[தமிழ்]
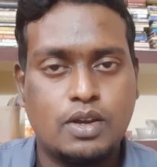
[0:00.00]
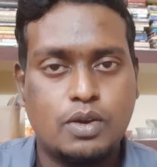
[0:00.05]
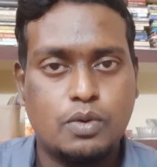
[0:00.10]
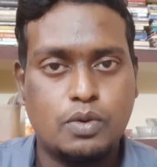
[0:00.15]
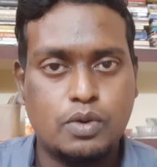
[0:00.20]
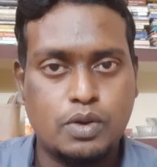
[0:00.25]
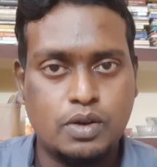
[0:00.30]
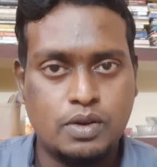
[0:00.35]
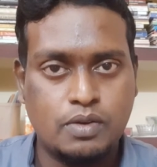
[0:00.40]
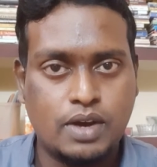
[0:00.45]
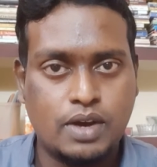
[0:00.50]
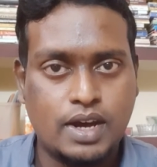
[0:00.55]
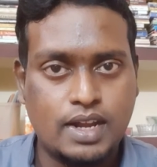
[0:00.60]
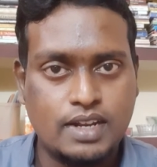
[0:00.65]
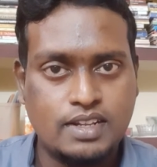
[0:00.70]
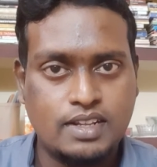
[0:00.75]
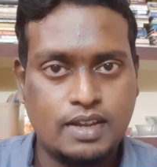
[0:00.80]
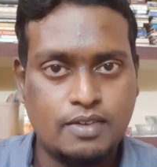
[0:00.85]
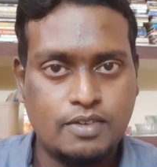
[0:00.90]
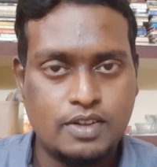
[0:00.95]
ஒரு
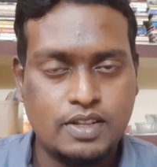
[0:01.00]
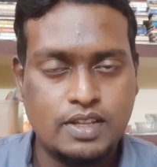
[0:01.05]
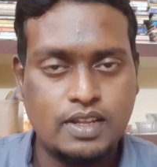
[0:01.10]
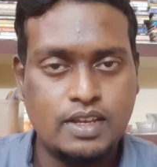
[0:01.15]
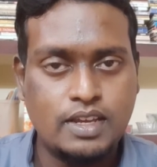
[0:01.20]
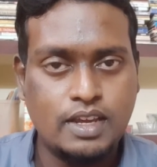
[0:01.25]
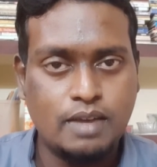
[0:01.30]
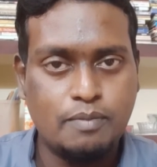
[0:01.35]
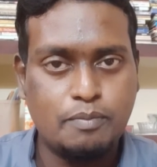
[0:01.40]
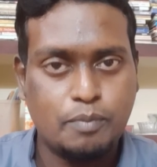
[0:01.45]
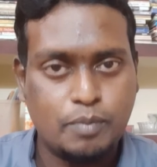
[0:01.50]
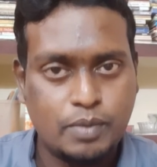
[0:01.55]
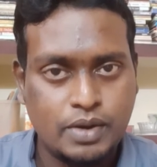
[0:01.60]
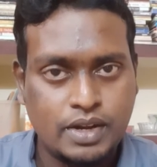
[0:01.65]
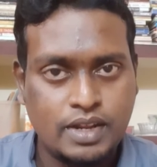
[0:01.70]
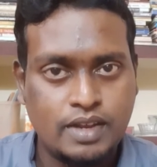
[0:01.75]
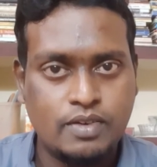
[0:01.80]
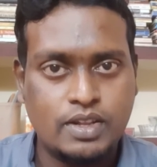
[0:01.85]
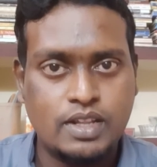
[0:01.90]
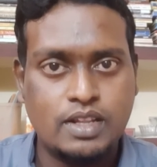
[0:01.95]
வார்த்தை வந்து எப்படி
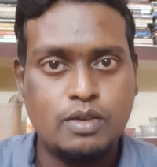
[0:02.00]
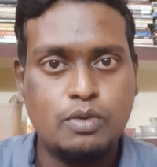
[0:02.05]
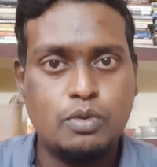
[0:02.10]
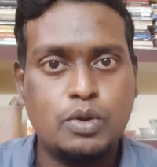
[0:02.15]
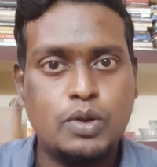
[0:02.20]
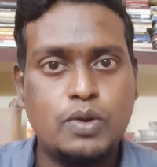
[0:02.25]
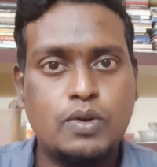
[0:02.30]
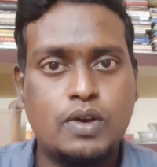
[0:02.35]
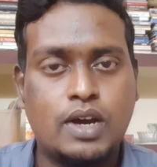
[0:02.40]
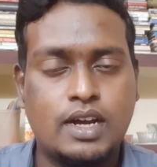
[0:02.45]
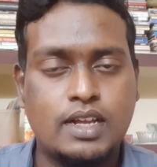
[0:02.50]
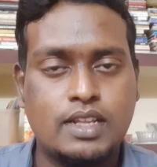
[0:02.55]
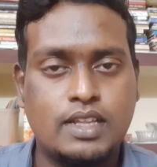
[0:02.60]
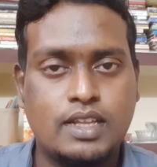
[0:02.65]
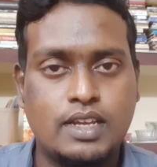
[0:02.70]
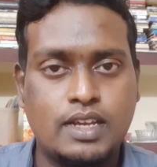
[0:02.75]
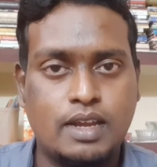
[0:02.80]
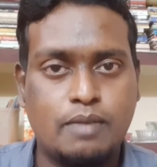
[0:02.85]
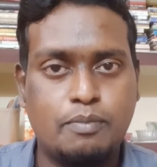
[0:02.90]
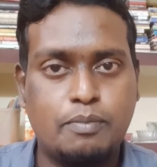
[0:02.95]
வந்து உருவாகுது
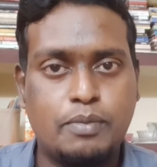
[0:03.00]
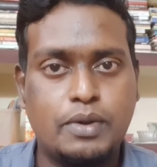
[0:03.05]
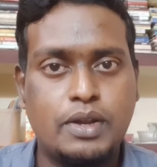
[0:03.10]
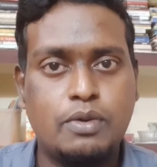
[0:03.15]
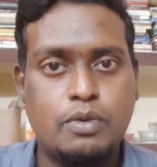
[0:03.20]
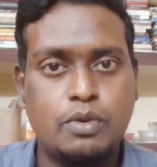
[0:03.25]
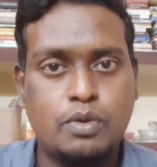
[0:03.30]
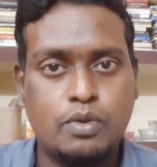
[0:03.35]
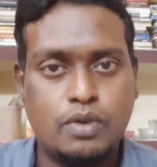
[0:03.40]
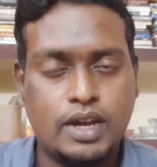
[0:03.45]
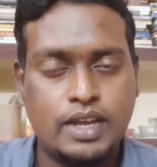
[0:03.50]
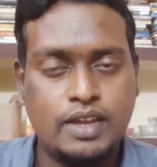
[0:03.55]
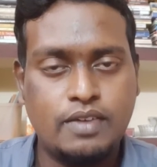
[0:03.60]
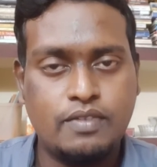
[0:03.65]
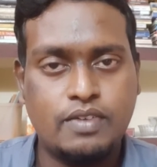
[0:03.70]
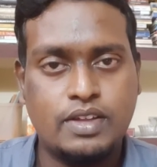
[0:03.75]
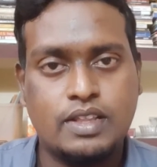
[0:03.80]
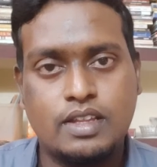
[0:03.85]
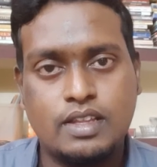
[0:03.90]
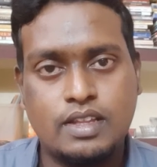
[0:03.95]
எப்படி உருவாகி
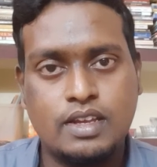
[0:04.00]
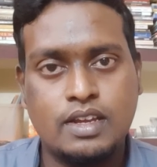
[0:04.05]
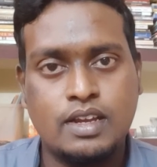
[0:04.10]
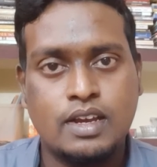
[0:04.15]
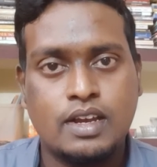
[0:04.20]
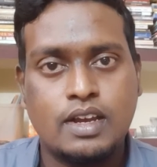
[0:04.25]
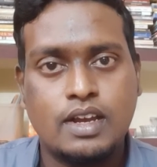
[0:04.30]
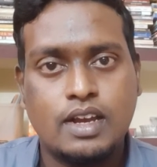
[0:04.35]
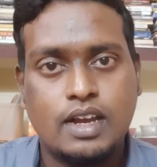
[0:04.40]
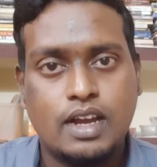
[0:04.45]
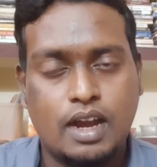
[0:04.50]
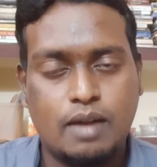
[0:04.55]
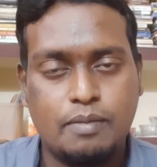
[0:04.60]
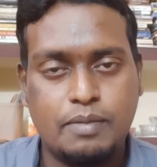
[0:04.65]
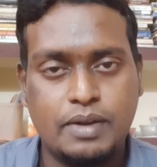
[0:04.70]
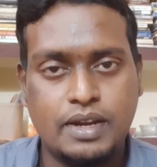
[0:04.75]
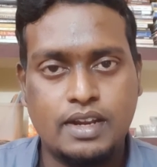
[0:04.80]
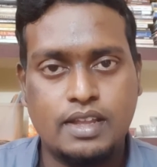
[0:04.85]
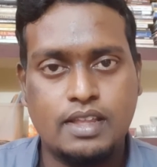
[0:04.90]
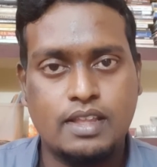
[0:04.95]
வந்தது
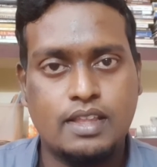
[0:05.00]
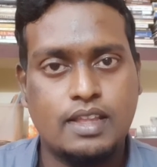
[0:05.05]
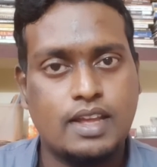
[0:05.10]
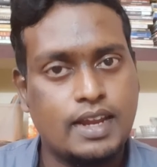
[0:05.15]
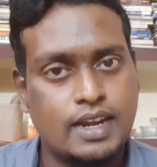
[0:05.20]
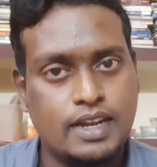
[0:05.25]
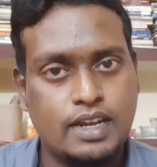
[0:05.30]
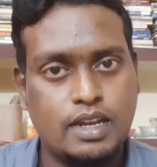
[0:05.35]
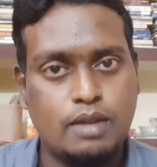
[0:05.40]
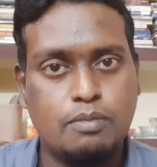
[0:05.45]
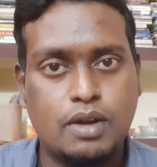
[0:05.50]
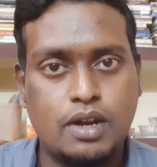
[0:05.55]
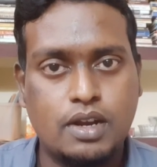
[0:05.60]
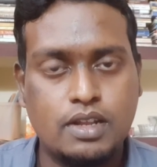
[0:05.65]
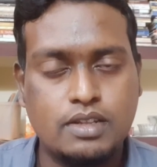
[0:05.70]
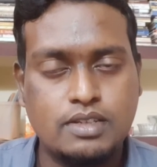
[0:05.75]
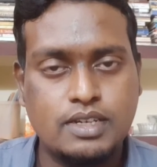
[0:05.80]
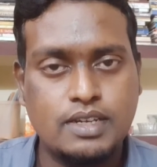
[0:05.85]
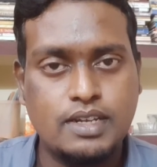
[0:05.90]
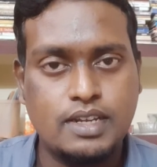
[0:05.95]
அப்படின்றது தான்
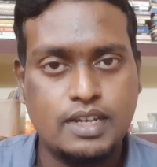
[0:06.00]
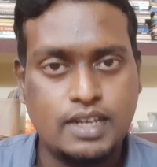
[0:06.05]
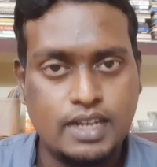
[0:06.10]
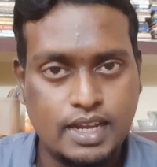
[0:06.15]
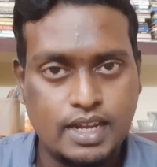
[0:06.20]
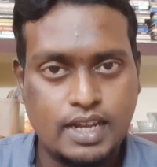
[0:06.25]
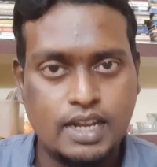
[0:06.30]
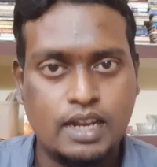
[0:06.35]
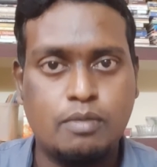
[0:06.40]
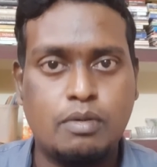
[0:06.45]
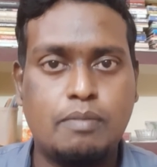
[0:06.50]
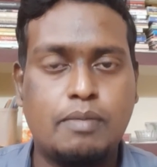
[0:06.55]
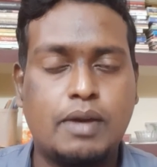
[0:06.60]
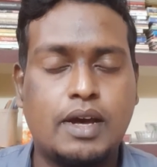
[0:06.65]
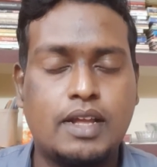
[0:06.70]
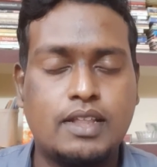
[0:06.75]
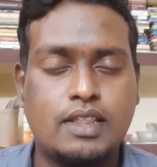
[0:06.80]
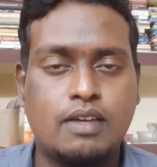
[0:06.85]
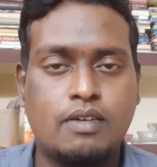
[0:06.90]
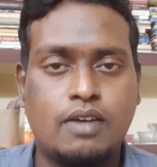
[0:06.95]
எட்டிமாலஜி இன்றைக்கி நம்ம
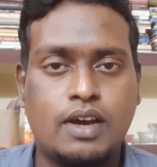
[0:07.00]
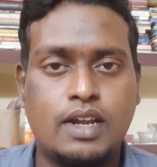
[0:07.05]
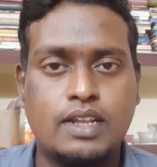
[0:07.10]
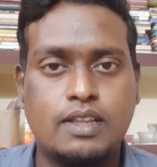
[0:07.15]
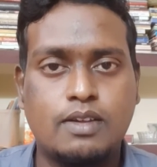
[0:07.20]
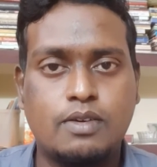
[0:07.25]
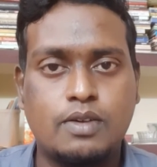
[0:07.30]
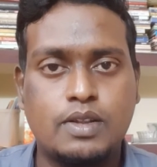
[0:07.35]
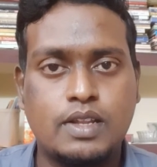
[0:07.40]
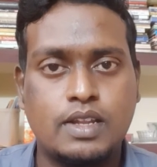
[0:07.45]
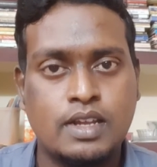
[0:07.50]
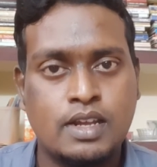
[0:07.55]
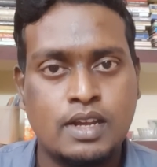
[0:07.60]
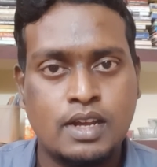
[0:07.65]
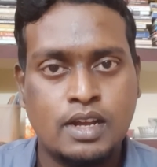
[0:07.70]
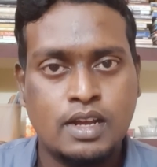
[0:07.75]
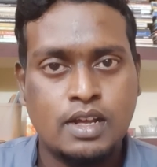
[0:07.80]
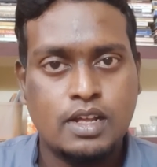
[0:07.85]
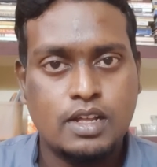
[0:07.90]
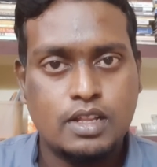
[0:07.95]
பார்த்த வார்த்தை வந்து
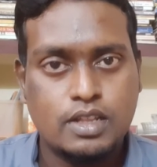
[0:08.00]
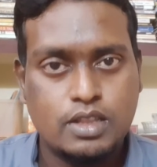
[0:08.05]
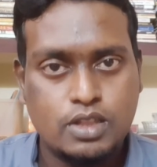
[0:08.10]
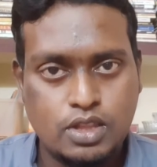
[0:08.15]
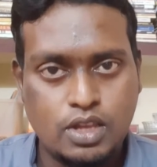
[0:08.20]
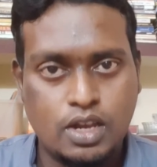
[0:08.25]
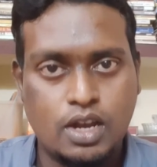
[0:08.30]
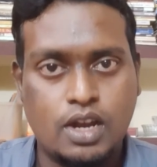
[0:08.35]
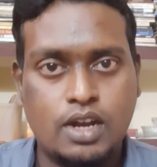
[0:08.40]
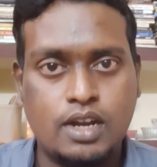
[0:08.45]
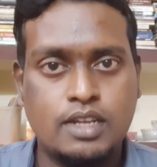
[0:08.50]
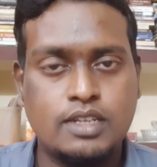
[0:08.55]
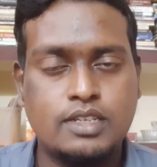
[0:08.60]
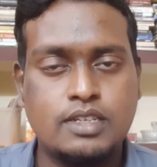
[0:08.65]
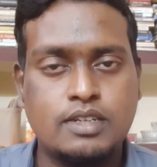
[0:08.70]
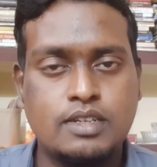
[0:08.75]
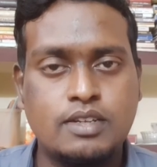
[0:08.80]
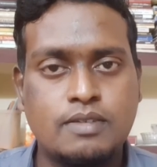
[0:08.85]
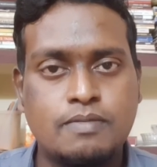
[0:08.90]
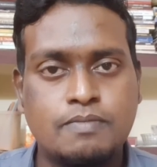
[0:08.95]

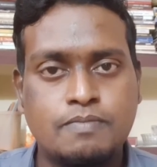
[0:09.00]
தியாலஜி